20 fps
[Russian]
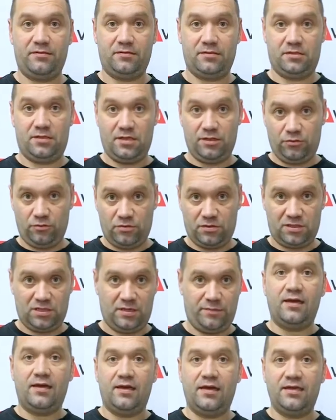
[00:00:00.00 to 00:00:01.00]
золотой
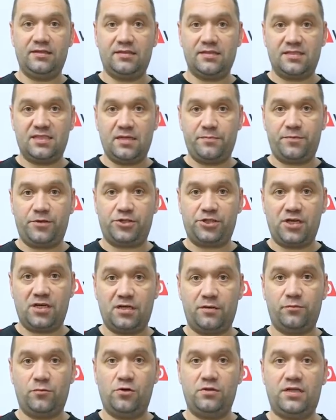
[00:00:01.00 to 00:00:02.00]
цепи. Это цепи с
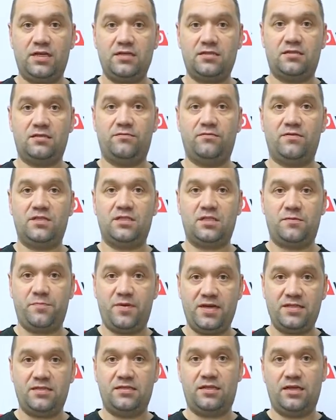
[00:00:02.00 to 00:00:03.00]
шагом
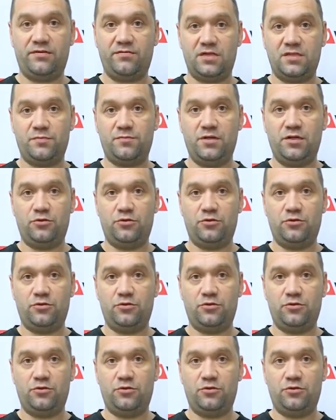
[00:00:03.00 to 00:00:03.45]
0,325 и 3 3,8